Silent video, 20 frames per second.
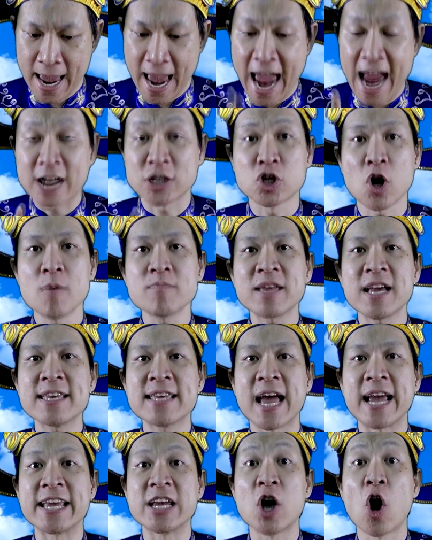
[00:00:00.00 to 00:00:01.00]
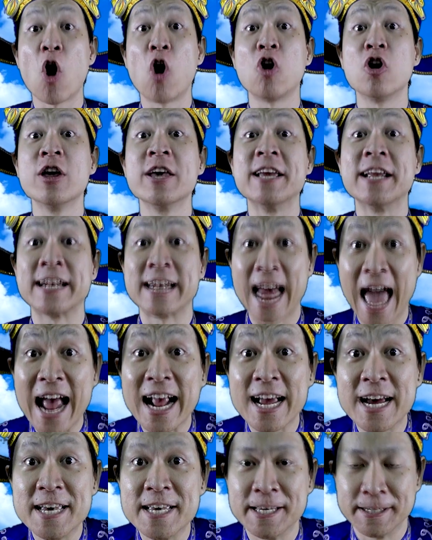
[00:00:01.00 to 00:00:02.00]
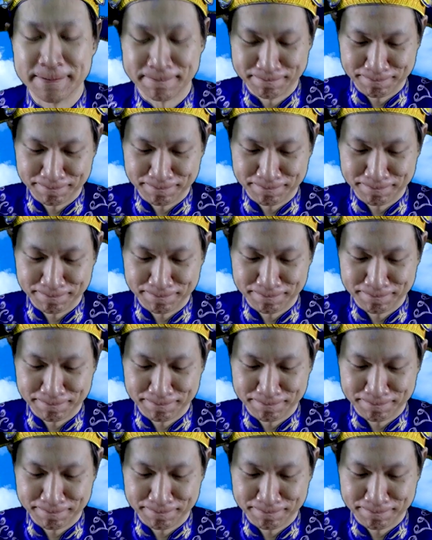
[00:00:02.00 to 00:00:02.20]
Hàng xóm thấy vậy, họ liền đa nghi.